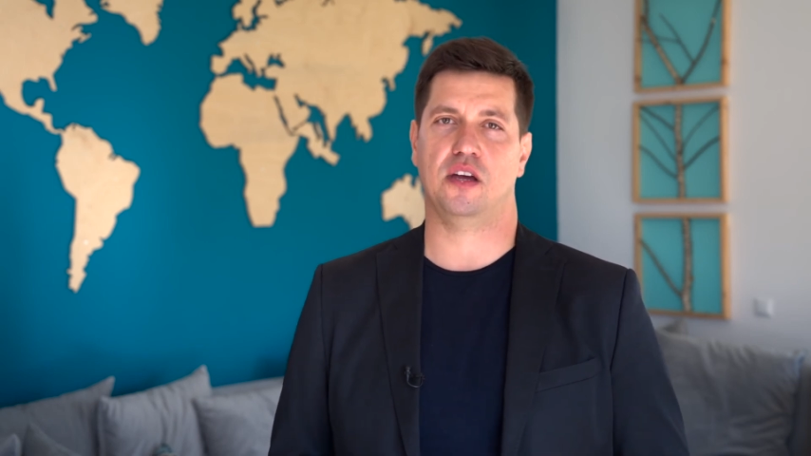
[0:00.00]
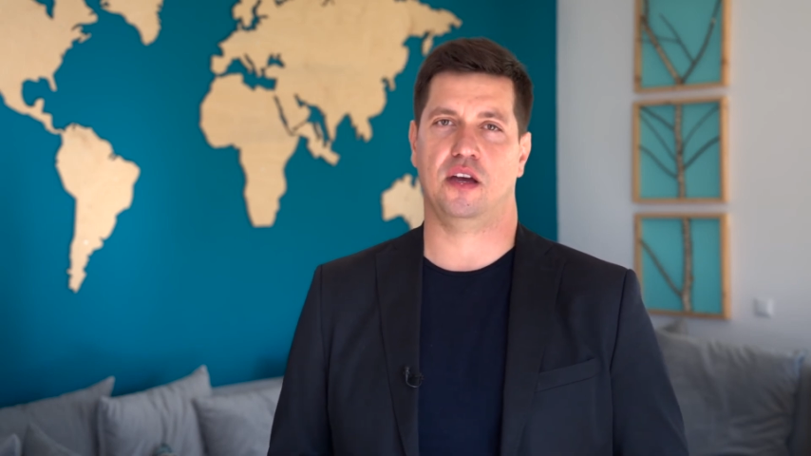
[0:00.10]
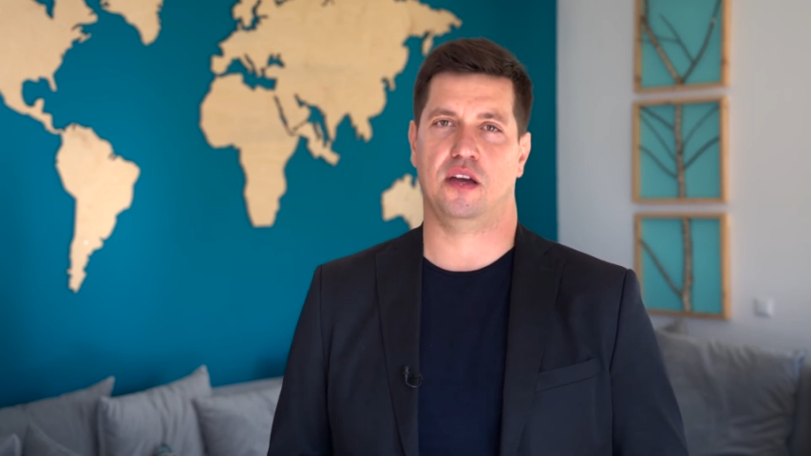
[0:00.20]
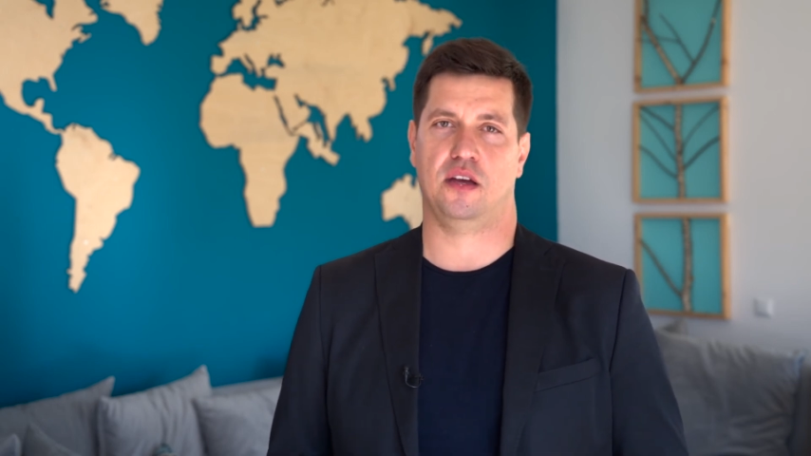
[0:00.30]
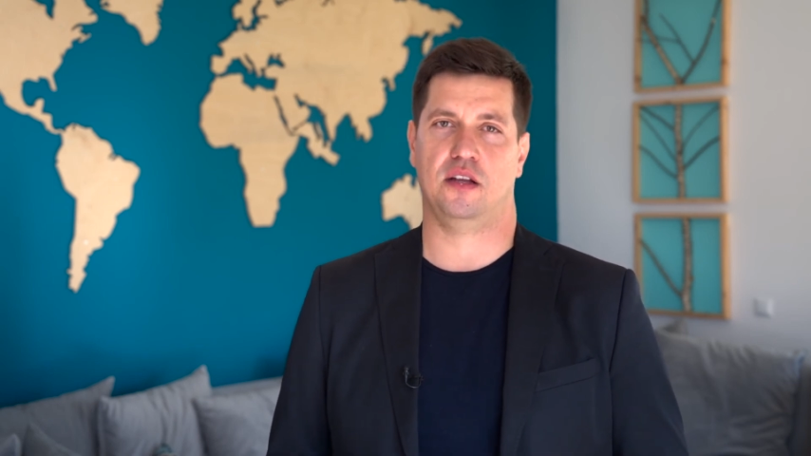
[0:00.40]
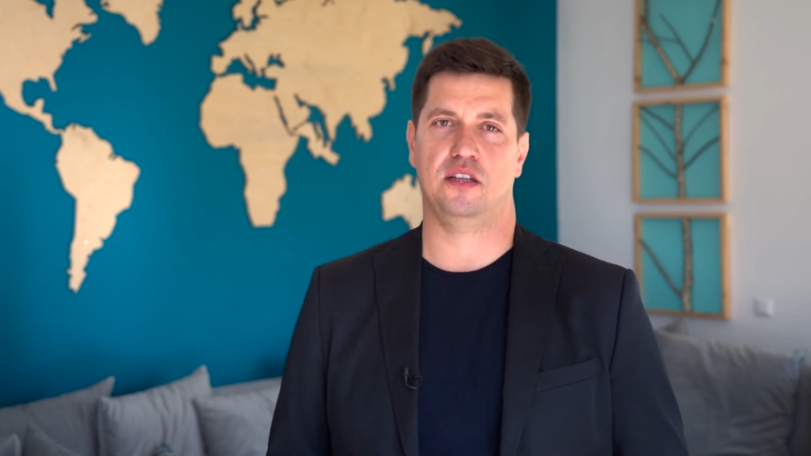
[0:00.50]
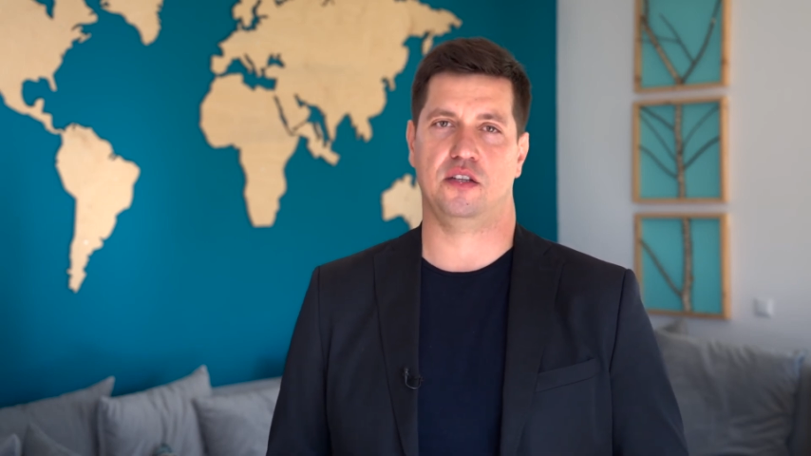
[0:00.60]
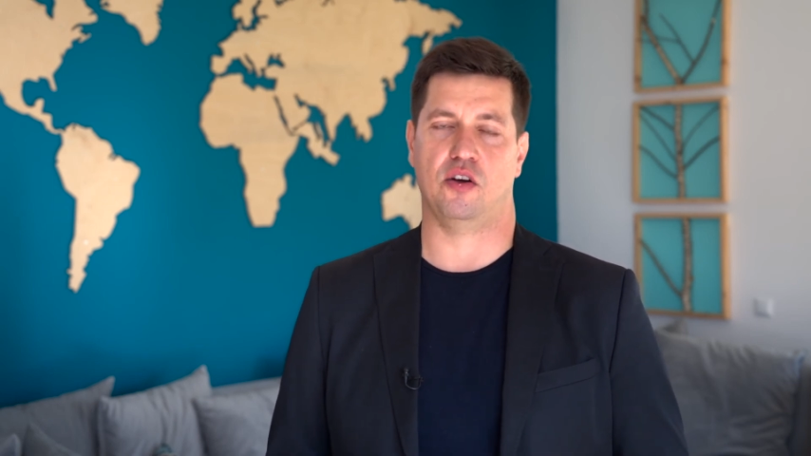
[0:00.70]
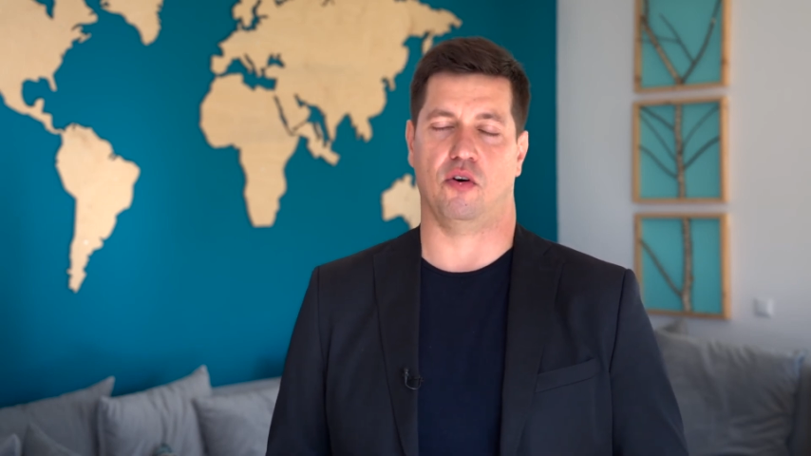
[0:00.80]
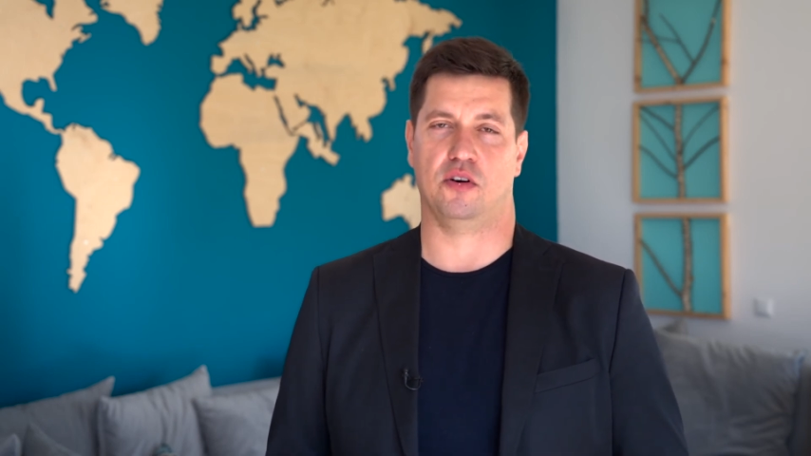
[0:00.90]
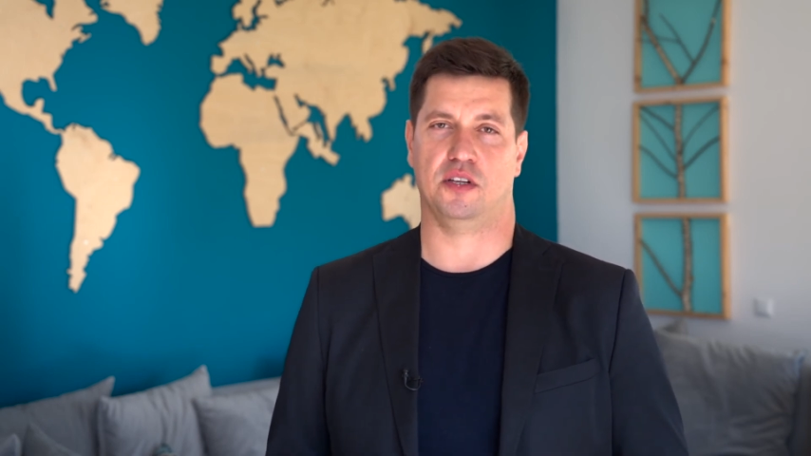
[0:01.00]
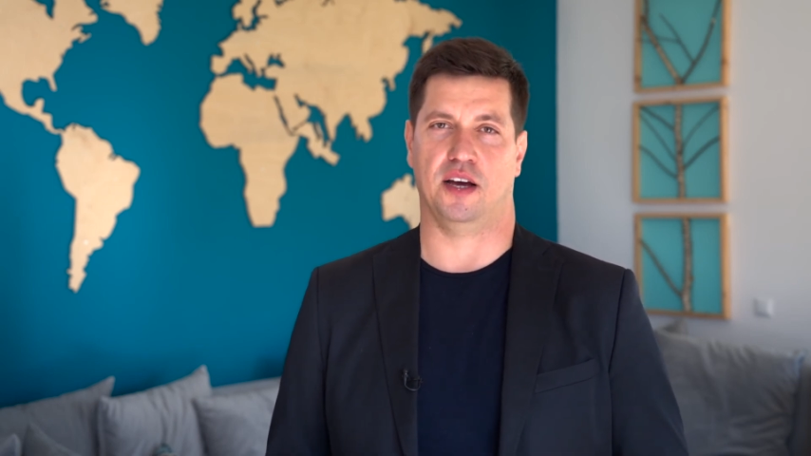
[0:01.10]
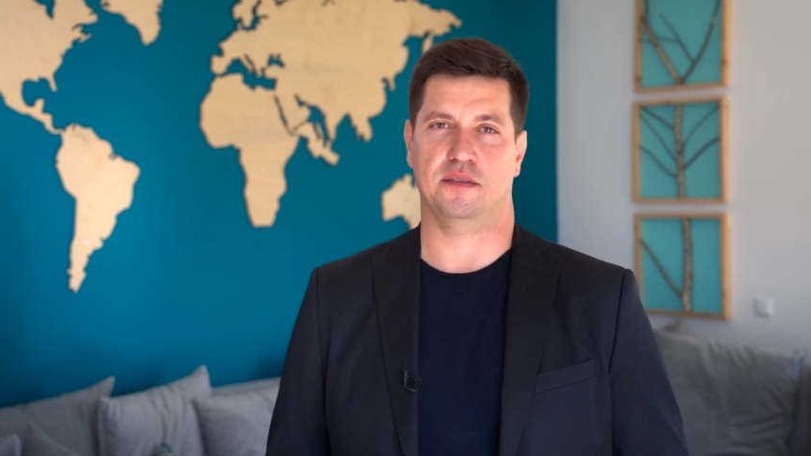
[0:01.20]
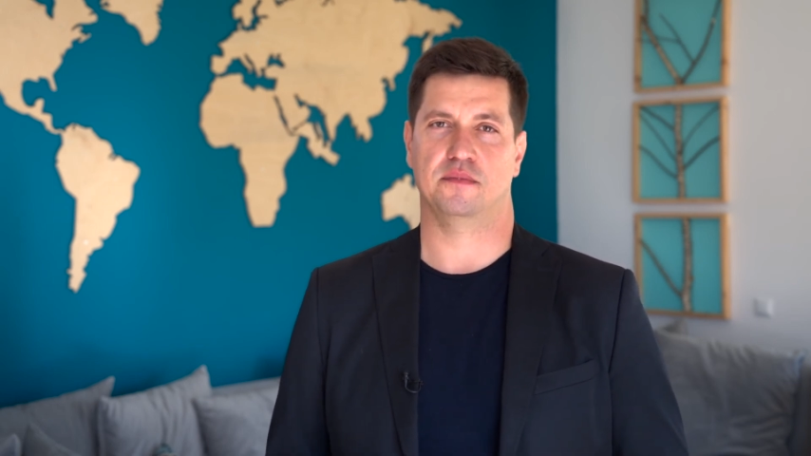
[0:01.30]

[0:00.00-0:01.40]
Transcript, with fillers: e, linii okna.